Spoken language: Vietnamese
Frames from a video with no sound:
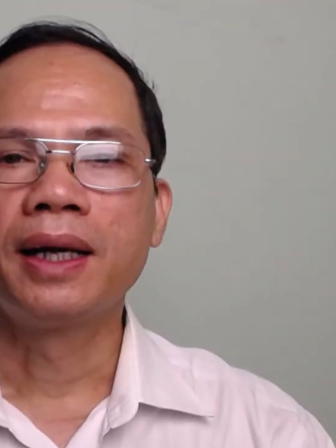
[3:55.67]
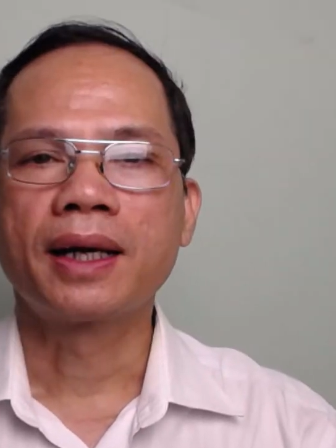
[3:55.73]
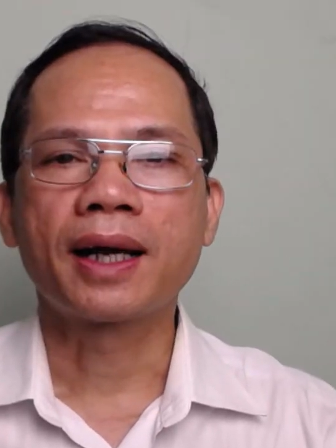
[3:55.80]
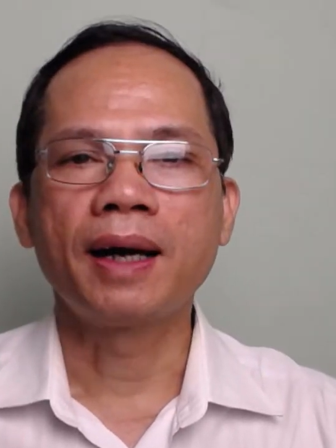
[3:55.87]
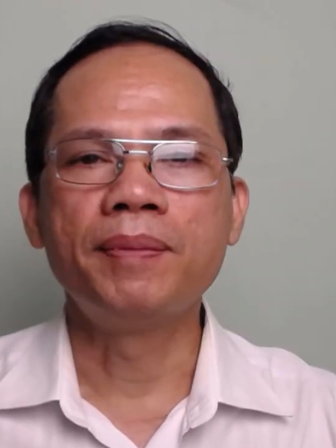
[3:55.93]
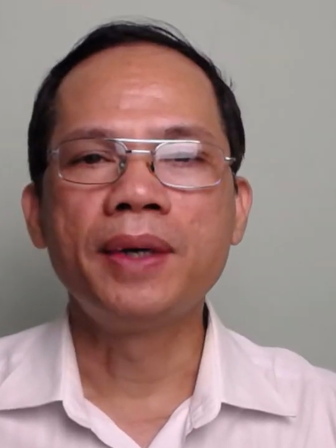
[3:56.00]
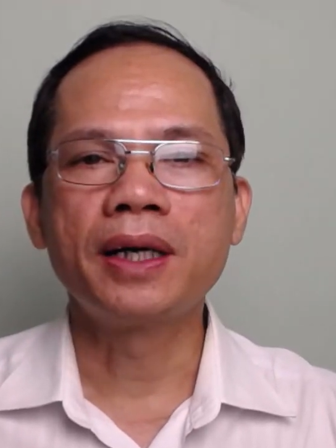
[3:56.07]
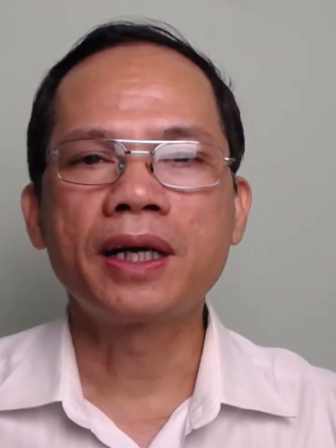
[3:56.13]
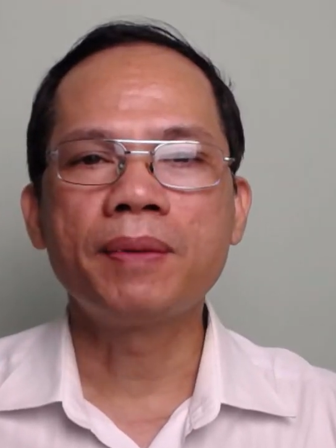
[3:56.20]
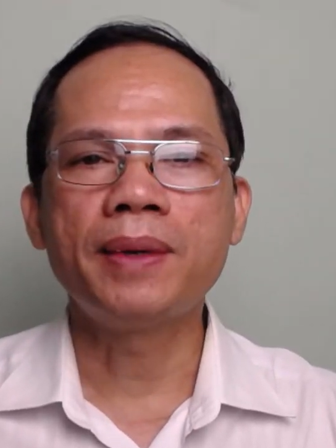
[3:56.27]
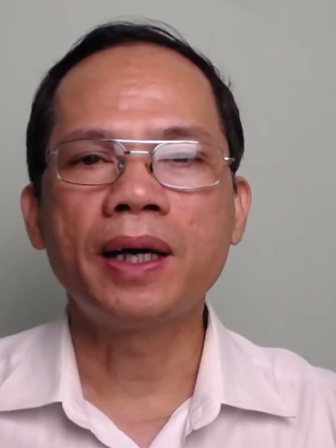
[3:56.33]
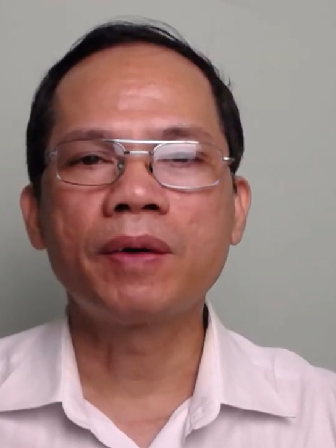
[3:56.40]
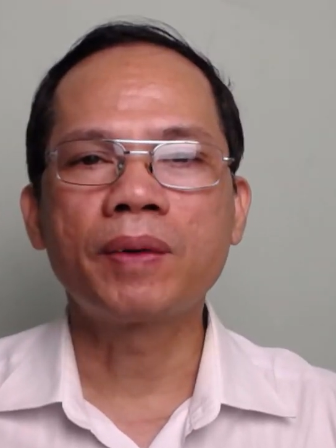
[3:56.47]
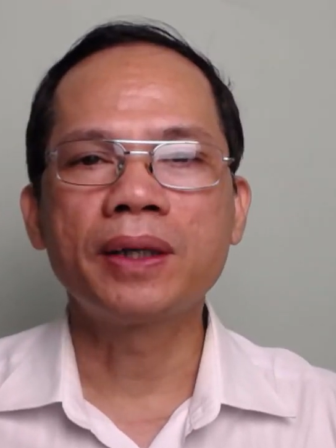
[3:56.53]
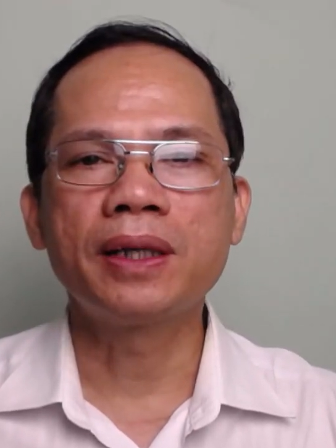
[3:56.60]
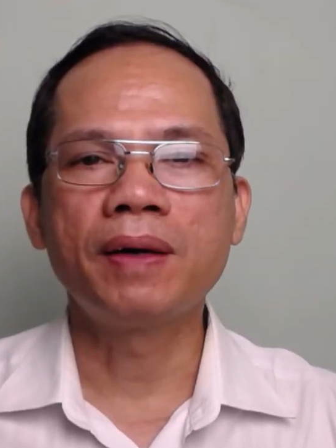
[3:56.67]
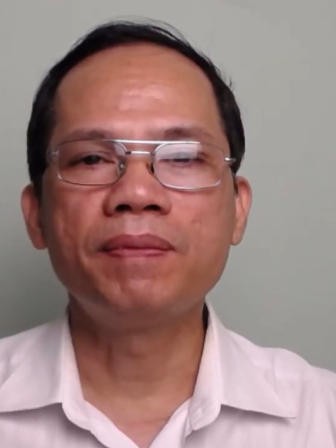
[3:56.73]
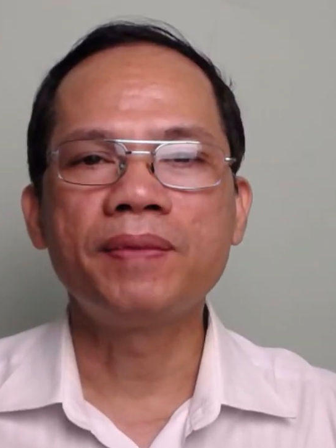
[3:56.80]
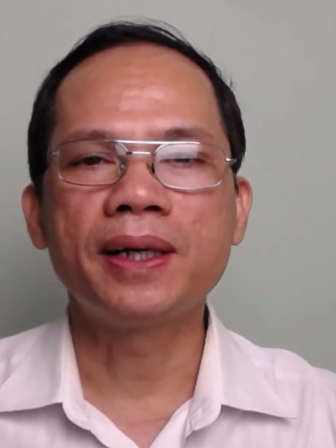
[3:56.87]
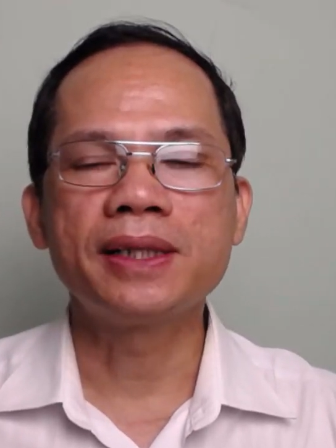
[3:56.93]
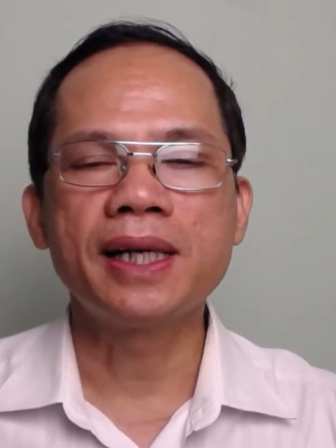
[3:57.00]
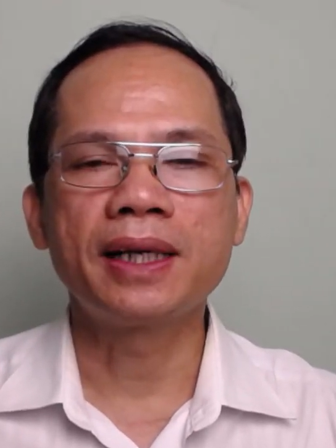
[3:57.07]
Cảm ơn các bạn đã quan
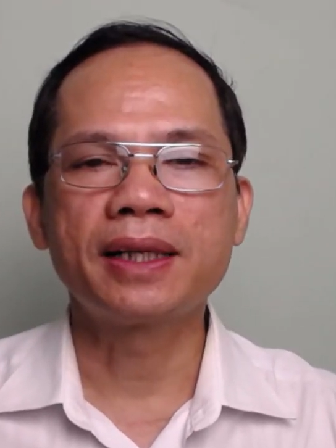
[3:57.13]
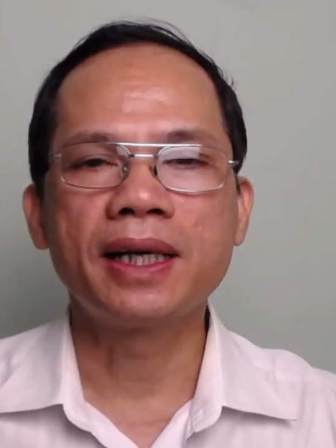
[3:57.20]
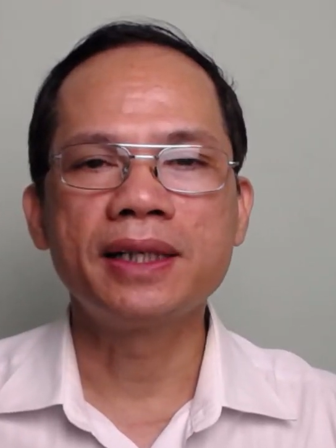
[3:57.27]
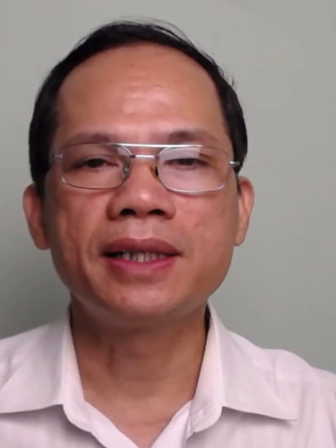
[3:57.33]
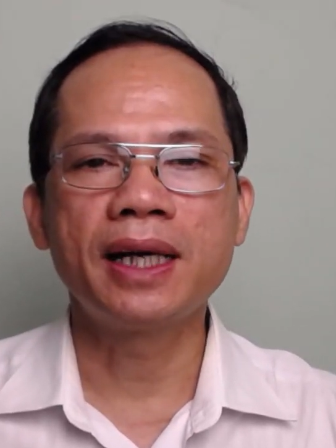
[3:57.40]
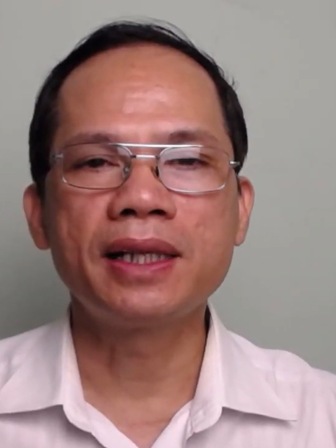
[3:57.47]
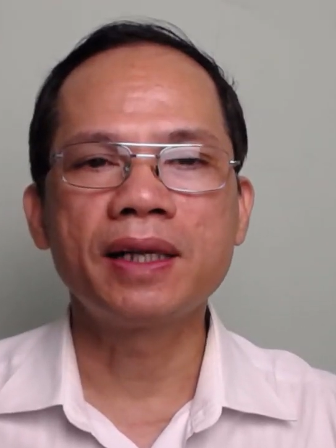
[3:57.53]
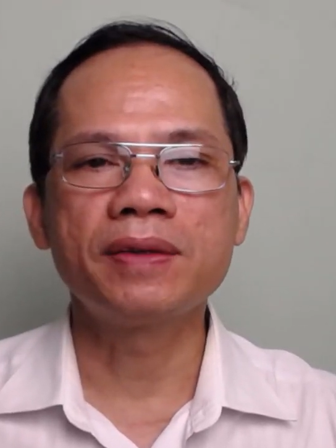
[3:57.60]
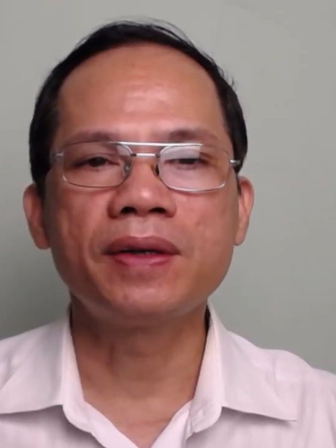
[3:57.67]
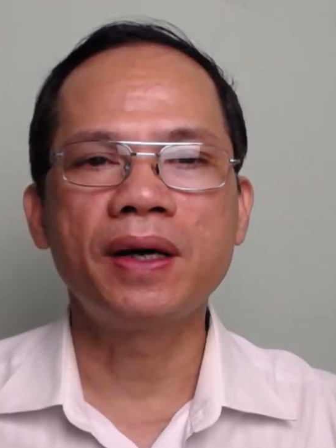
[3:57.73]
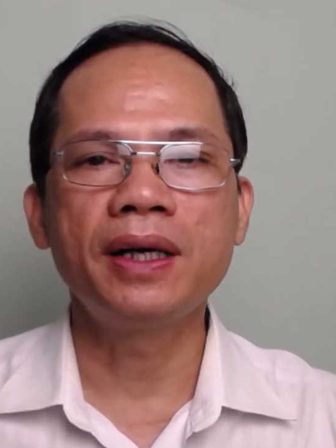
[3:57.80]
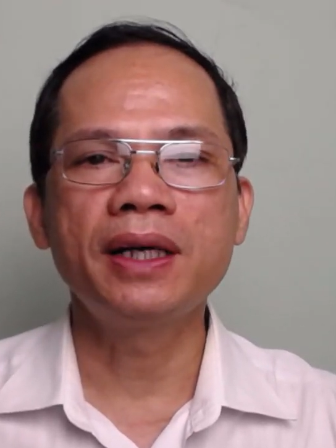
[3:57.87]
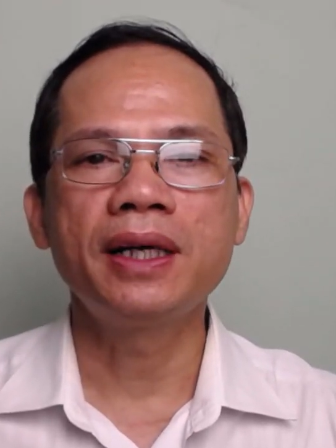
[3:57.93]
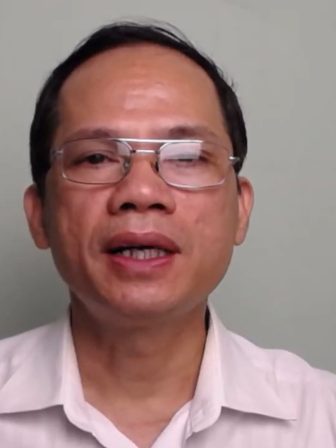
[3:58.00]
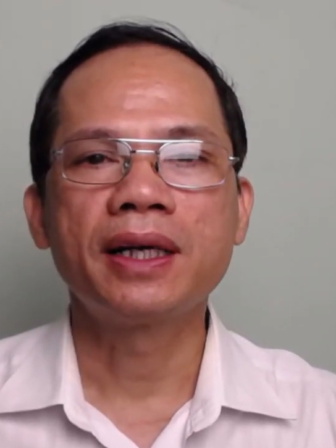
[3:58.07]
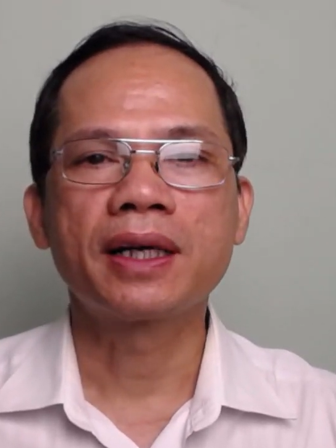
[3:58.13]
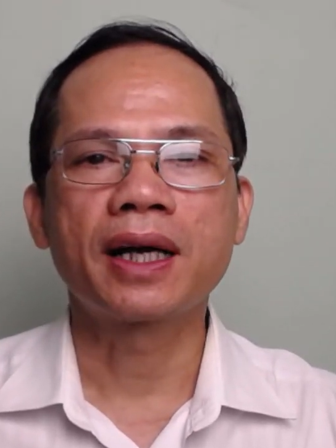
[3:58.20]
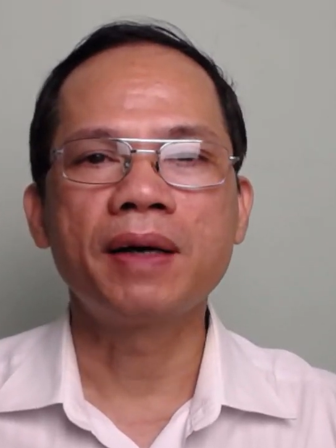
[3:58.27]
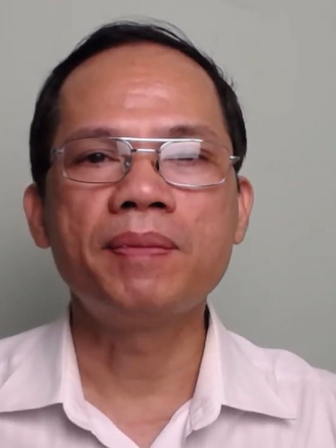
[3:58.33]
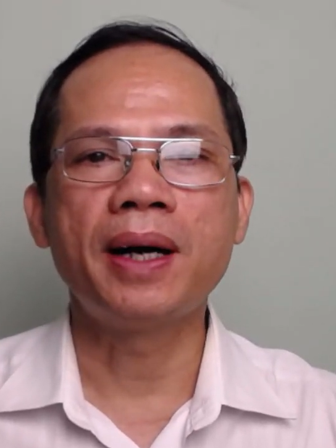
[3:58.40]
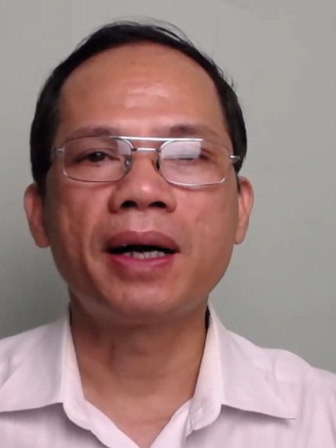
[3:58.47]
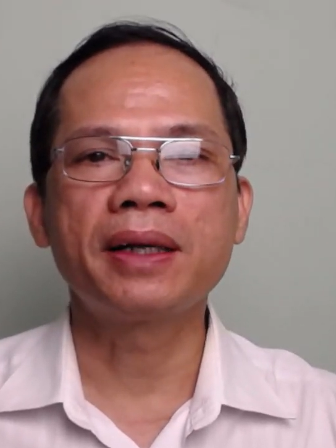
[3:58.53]
tâm và dành thời gian theo dõi.
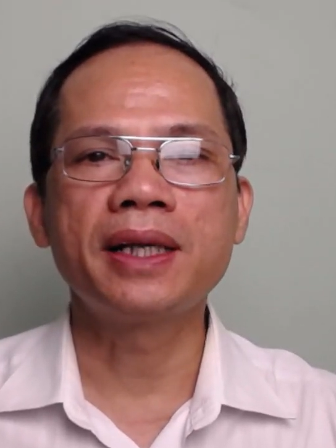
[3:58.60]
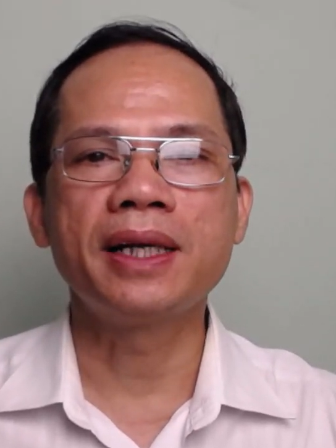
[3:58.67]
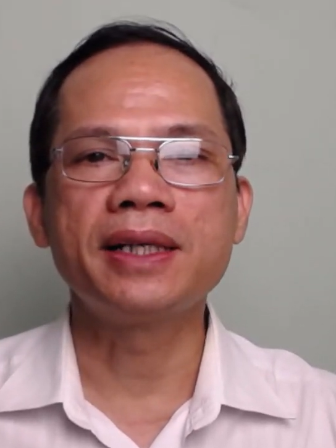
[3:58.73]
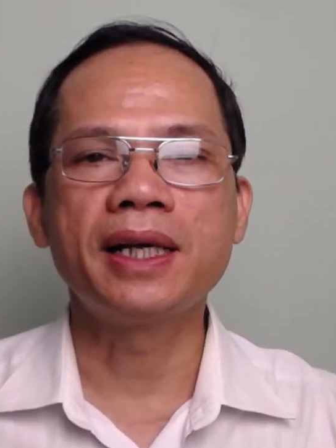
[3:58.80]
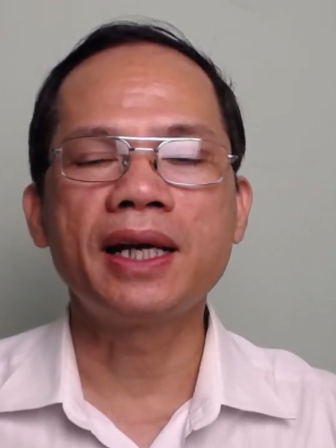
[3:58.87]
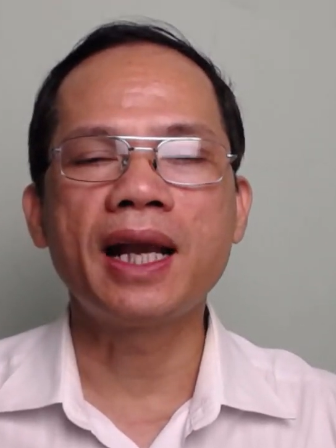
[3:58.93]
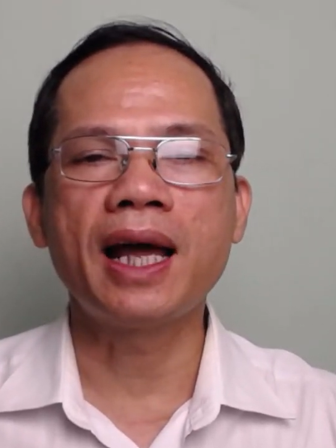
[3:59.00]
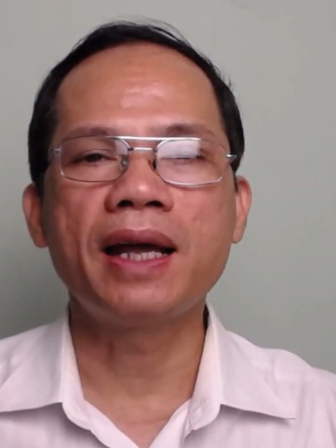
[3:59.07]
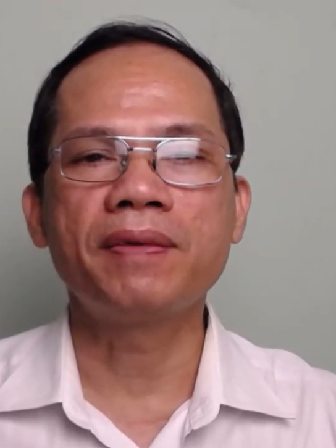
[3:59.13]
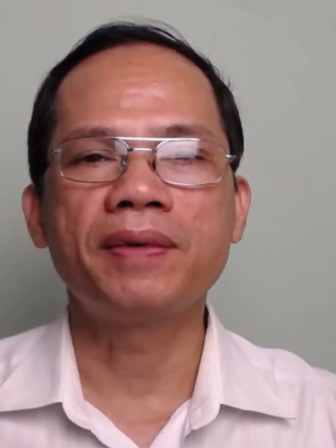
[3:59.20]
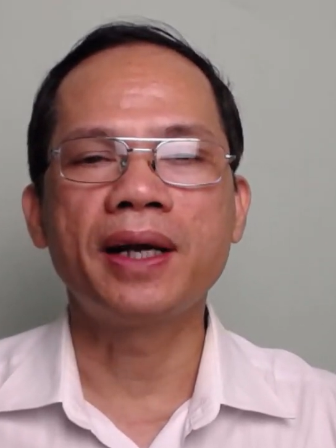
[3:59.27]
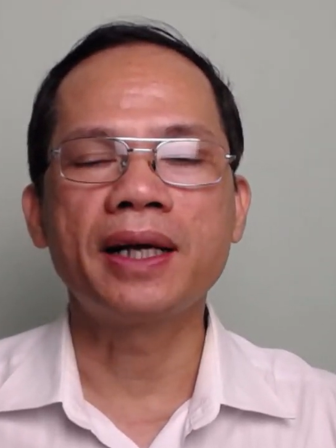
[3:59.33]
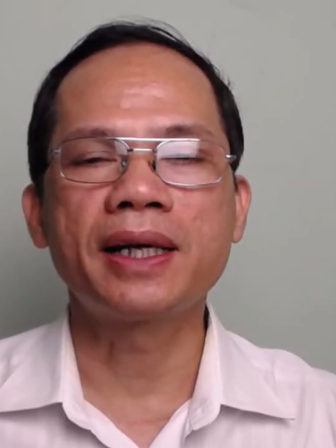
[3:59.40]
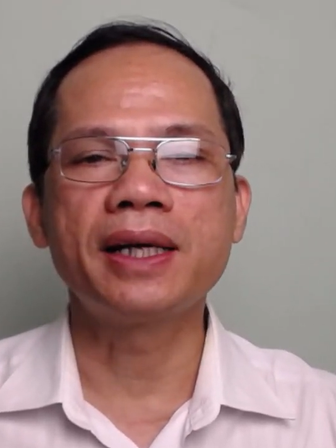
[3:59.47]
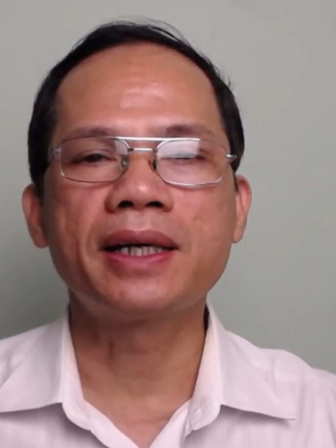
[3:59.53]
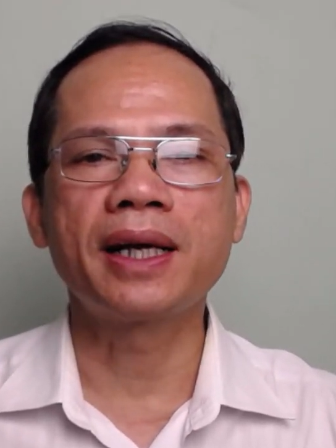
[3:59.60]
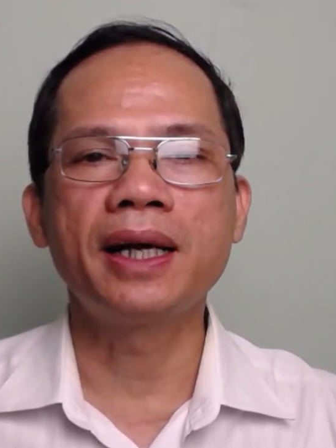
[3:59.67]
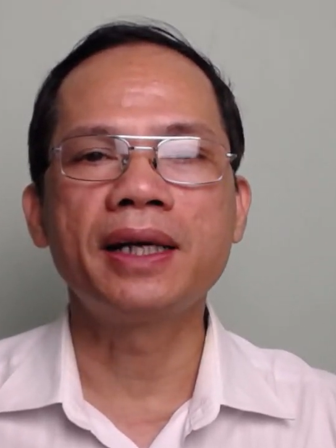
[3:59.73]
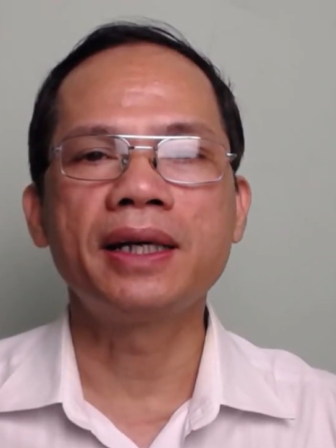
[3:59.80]
Các bạn có thể nhấn like và đăng ký kênh